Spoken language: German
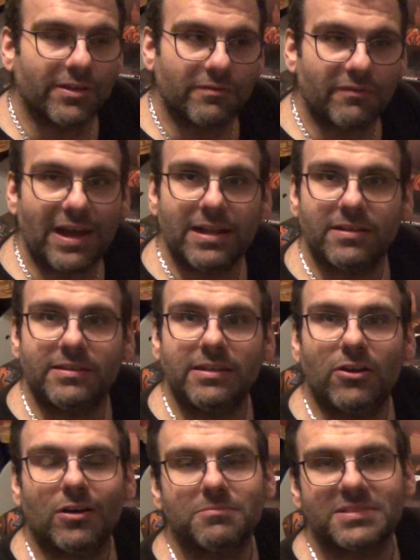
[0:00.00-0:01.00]
Weil
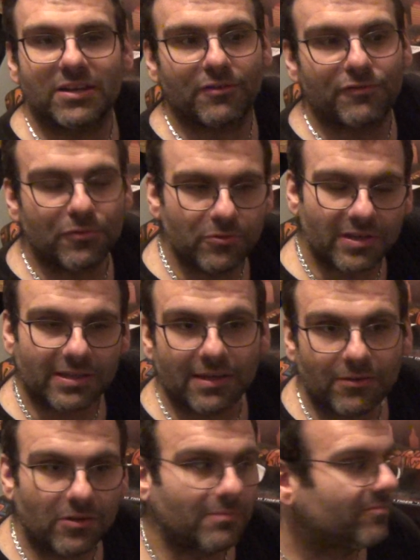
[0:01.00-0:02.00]
die haben es ja früher
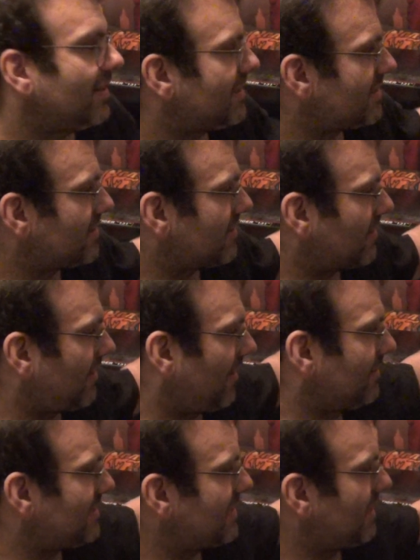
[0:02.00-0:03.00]
gekommen, weil das
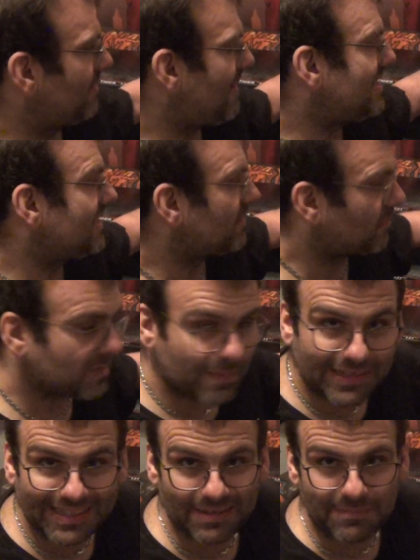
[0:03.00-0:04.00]
Ganze, ich weiß nicht, ob es
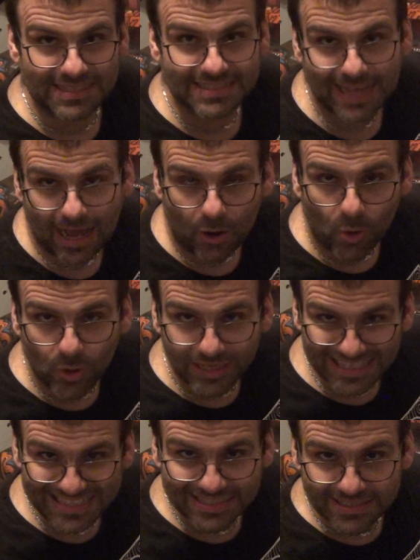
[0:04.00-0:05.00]
bei dem jetzt auch
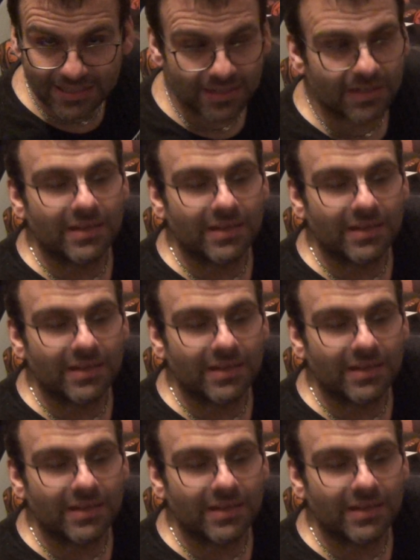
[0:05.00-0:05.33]
ist,